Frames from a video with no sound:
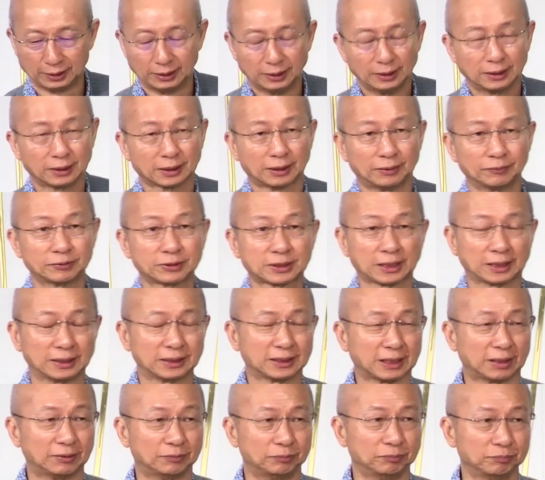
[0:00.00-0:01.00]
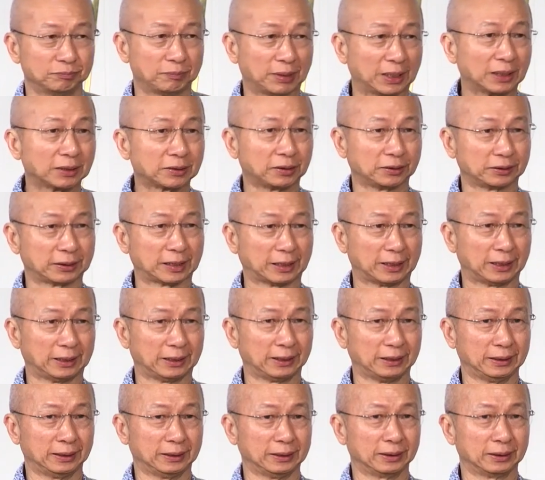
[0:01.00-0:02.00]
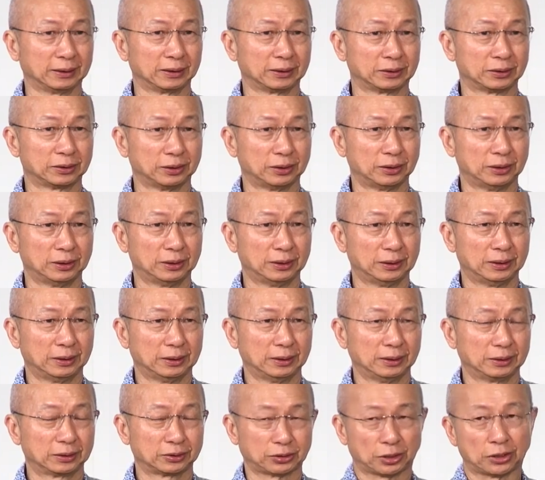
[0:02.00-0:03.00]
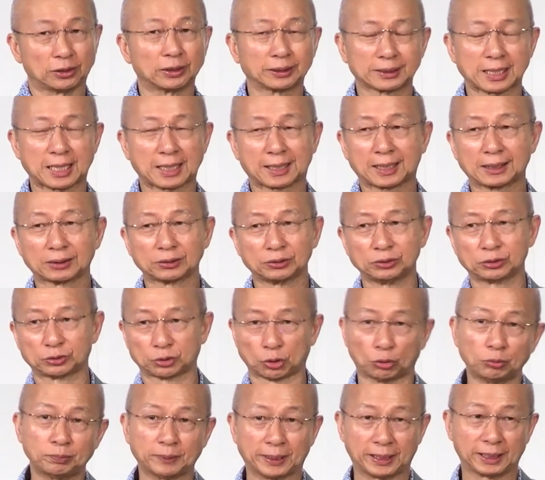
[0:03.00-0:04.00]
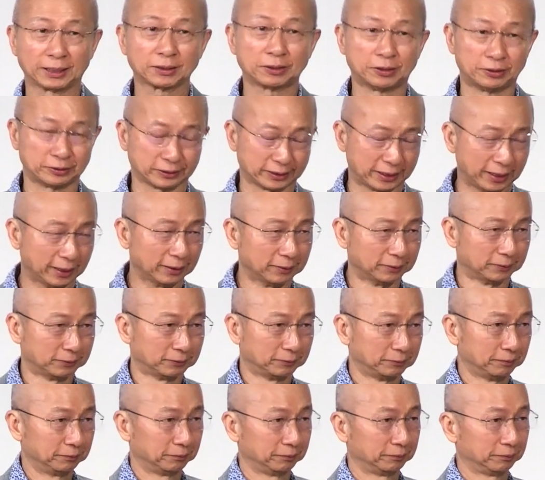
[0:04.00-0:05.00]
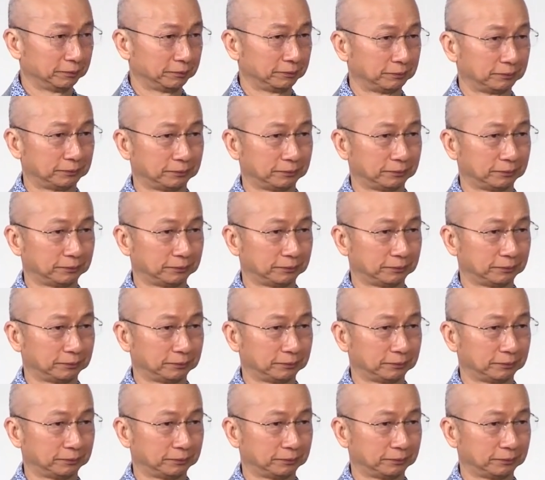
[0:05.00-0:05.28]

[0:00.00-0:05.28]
At dahil doon uh, ah, sila hindi nakapasok at namatay doon sa disyerto.